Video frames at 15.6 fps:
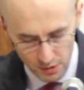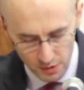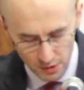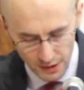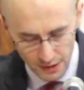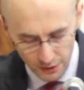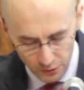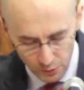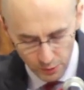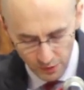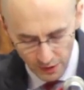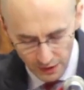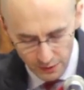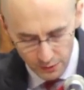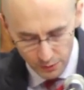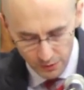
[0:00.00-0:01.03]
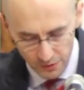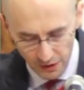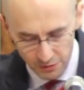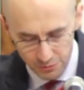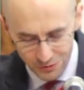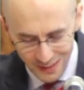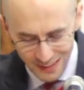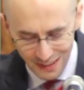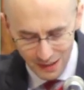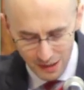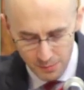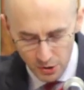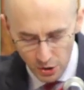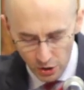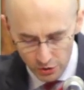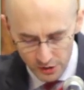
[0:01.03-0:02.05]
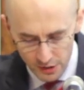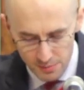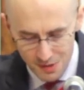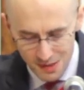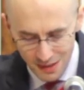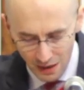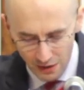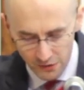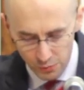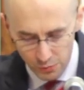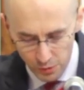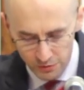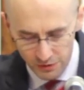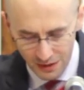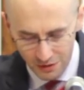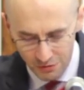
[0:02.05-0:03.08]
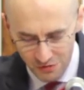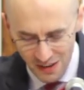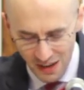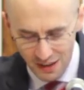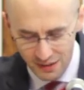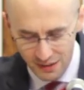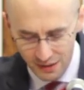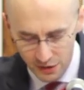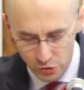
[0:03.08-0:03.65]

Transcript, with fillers: Chrystusa Jezusa, wykarmionym na słowach wiary i